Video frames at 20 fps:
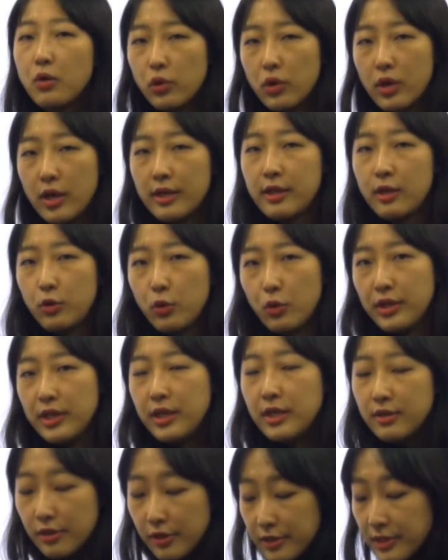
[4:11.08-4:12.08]
위안의
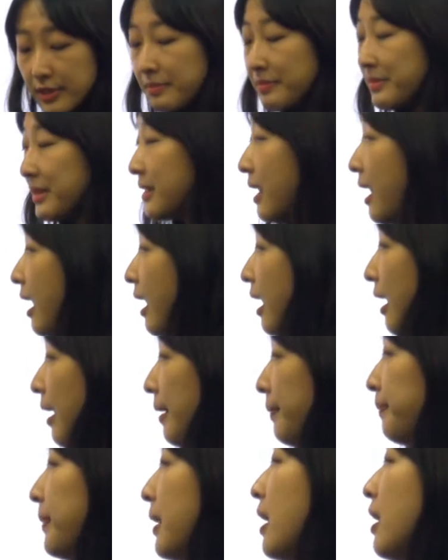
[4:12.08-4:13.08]
돈이 들었습니다.
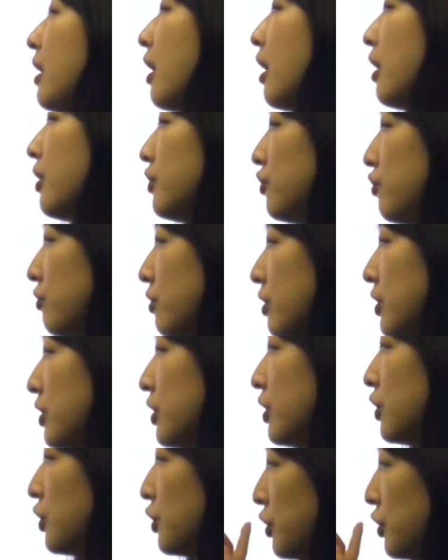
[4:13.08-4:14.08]
Construction